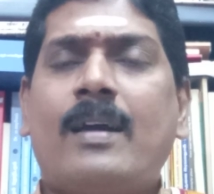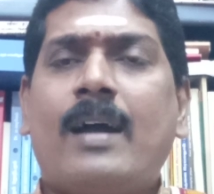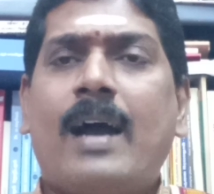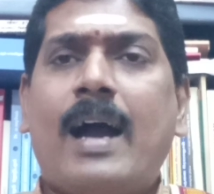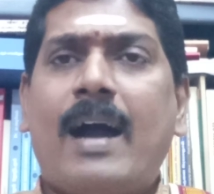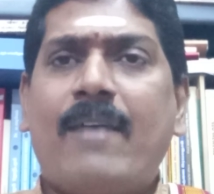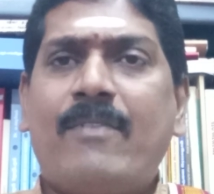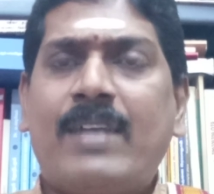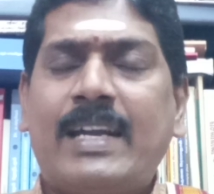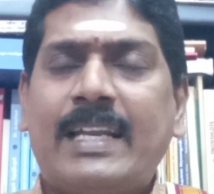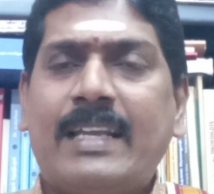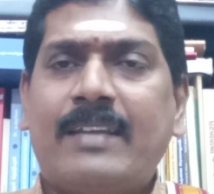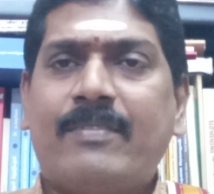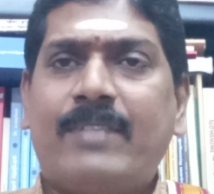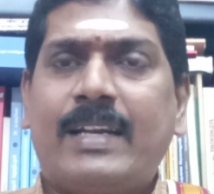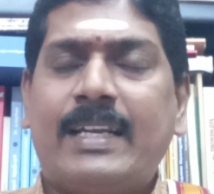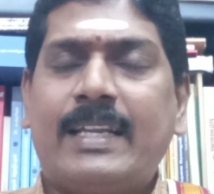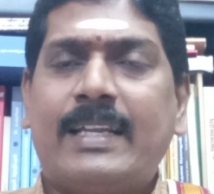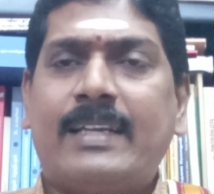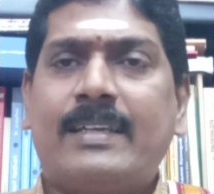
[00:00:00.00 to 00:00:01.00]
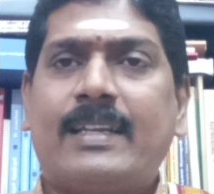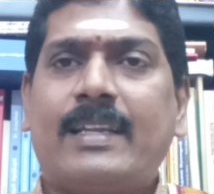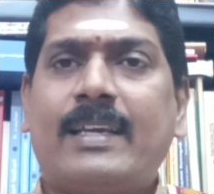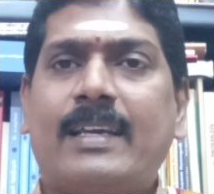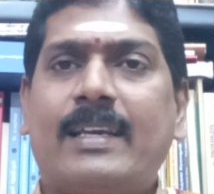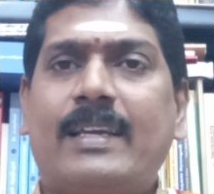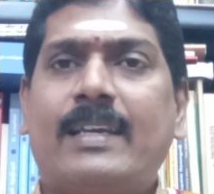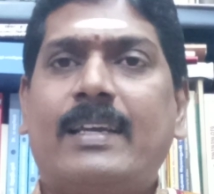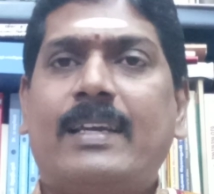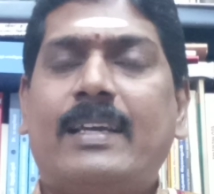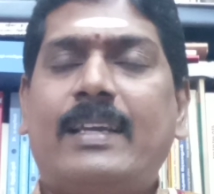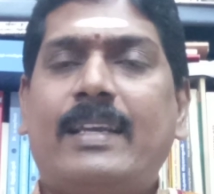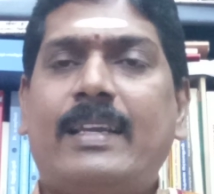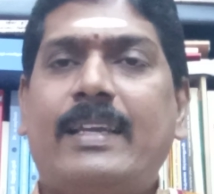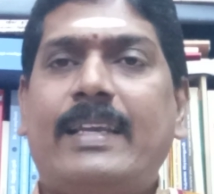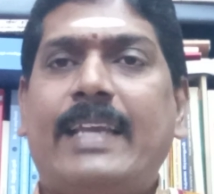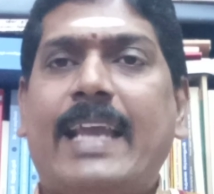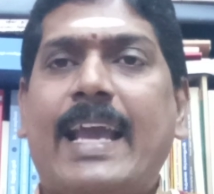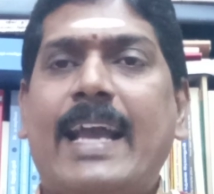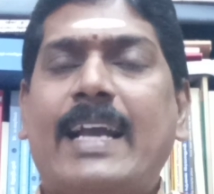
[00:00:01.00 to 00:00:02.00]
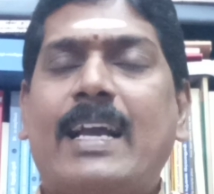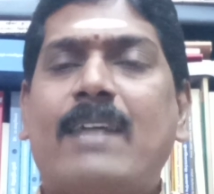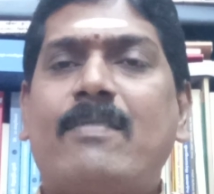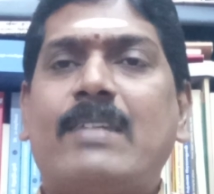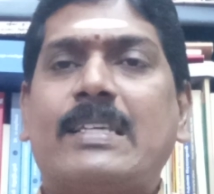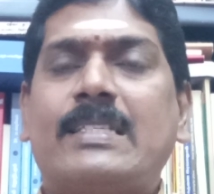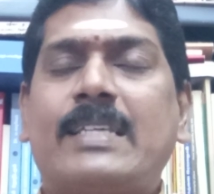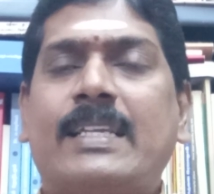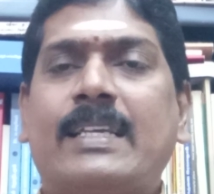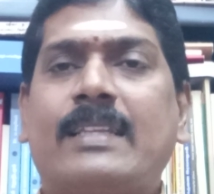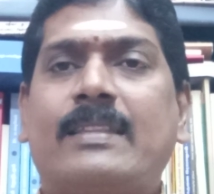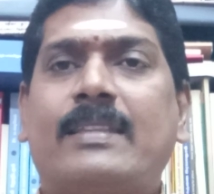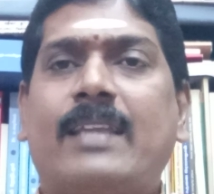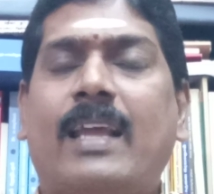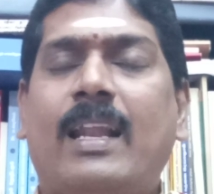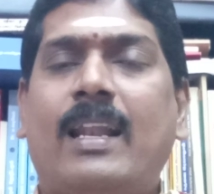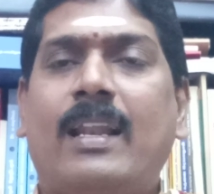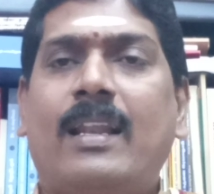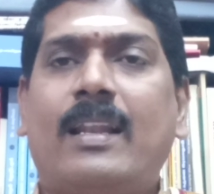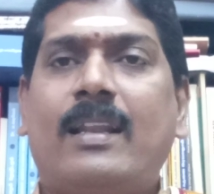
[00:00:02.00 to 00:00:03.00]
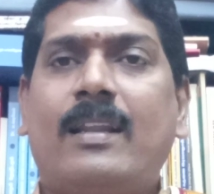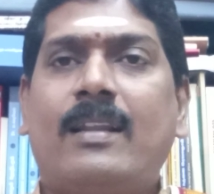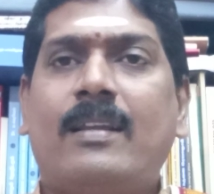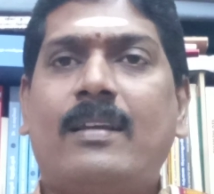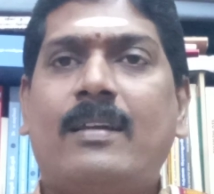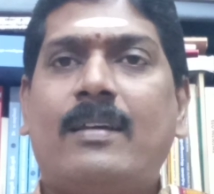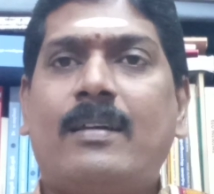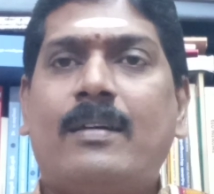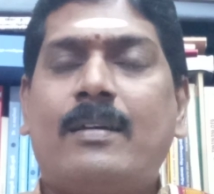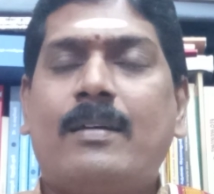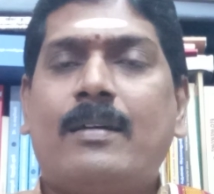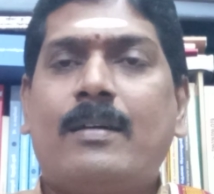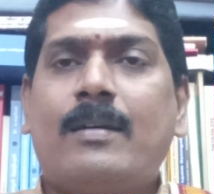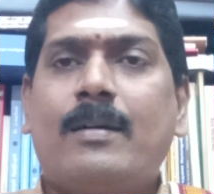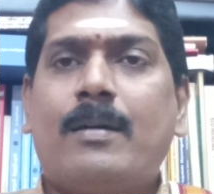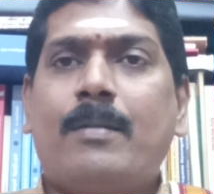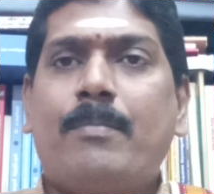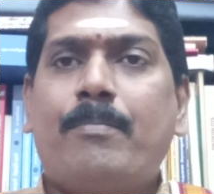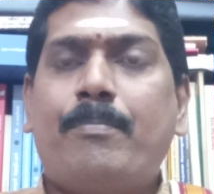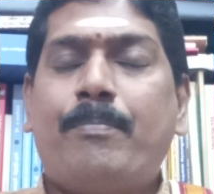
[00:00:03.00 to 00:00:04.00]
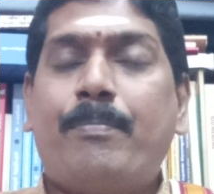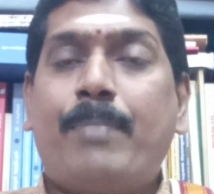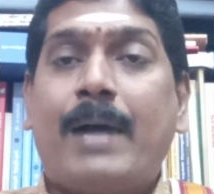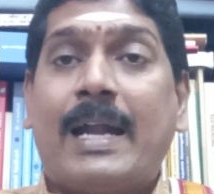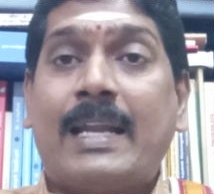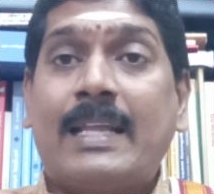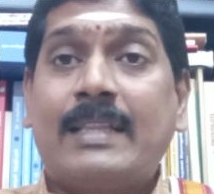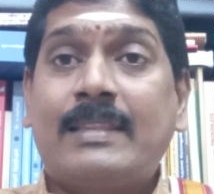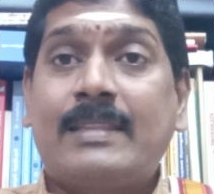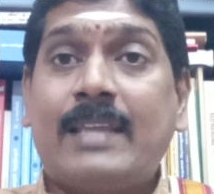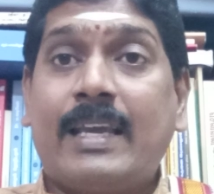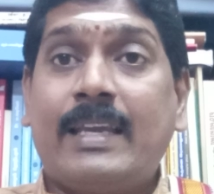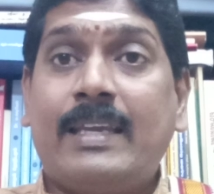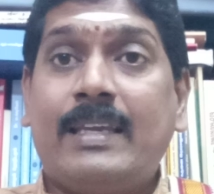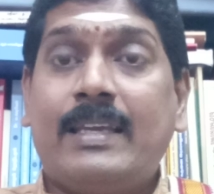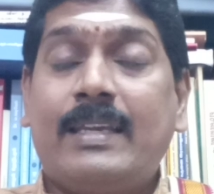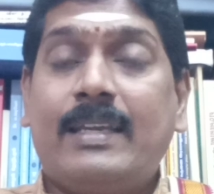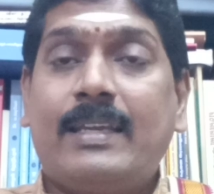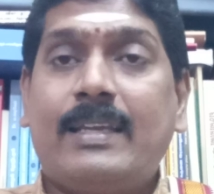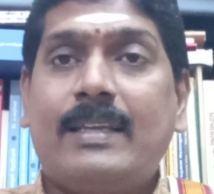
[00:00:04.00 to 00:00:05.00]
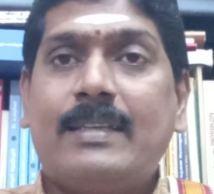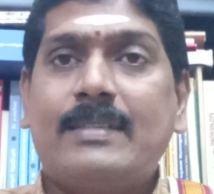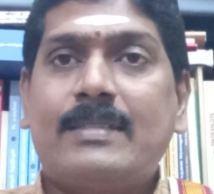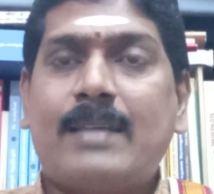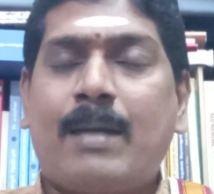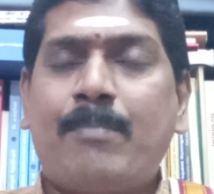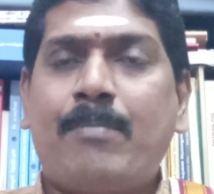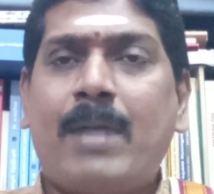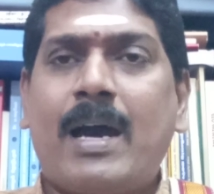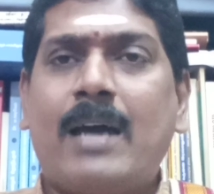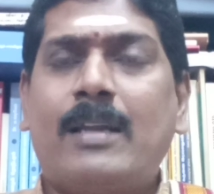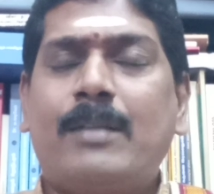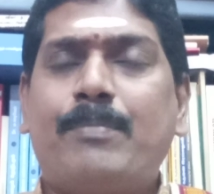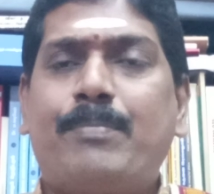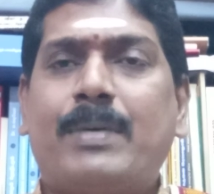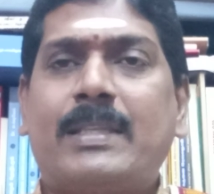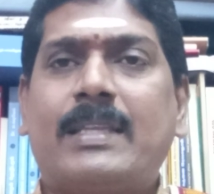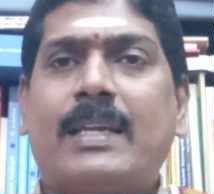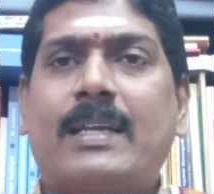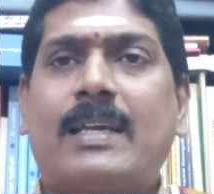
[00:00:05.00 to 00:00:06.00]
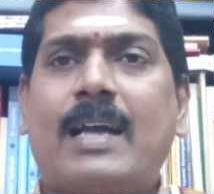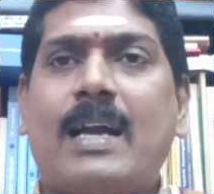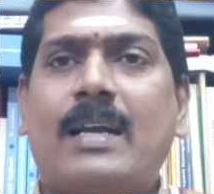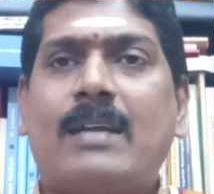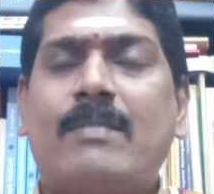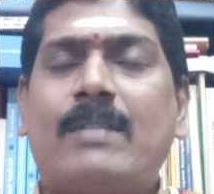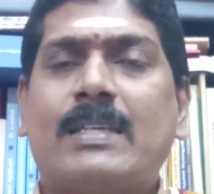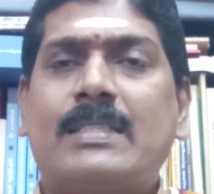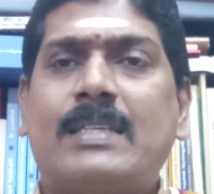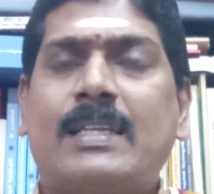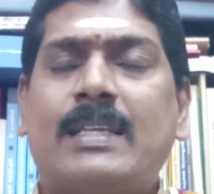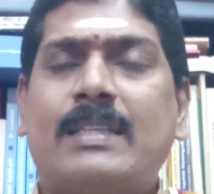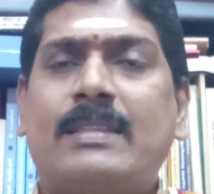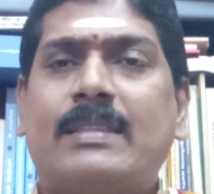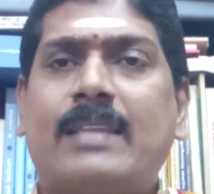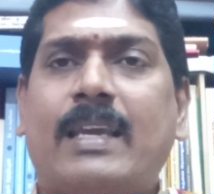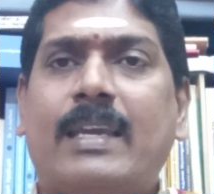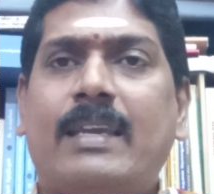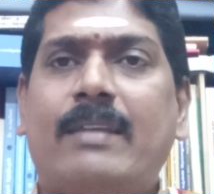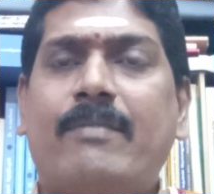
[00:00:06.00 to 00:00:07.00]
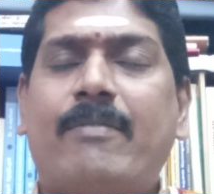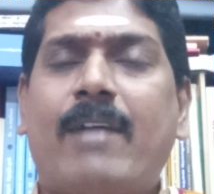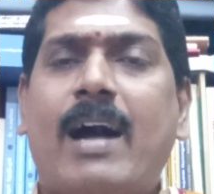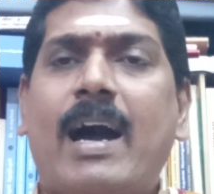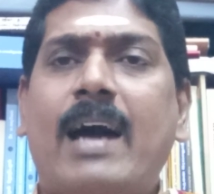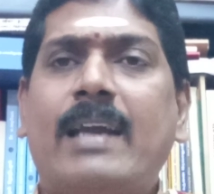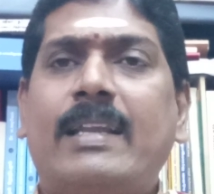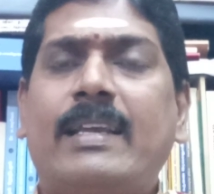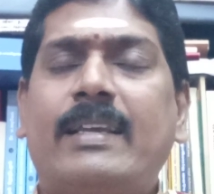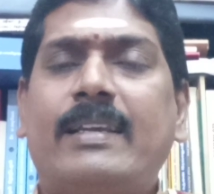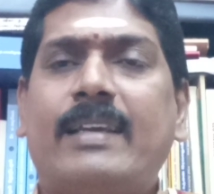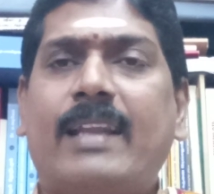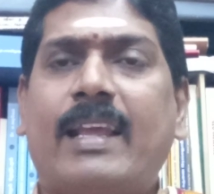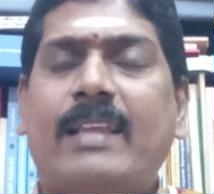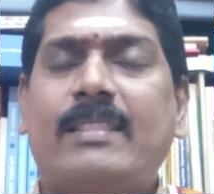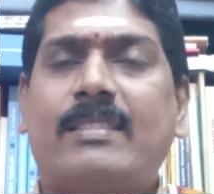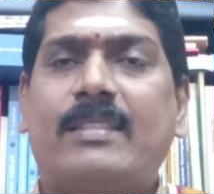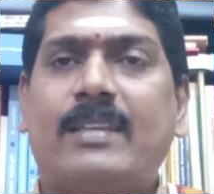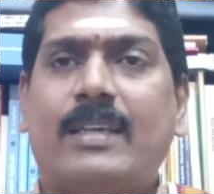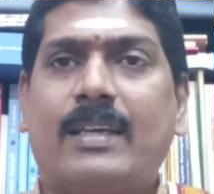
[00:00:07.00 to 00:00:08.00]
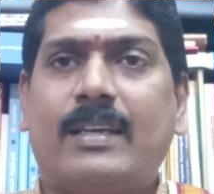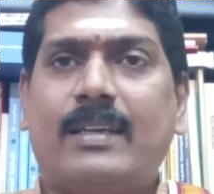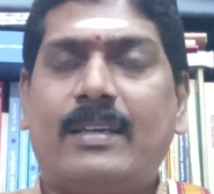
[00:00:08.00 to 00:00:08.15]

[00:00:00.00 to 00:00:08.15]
அவன் இவன் என்று ஏக வசனத்தில் பணத்தை சம்பாதிப்பதற்காக வசனத்தை வாரி இறைத்து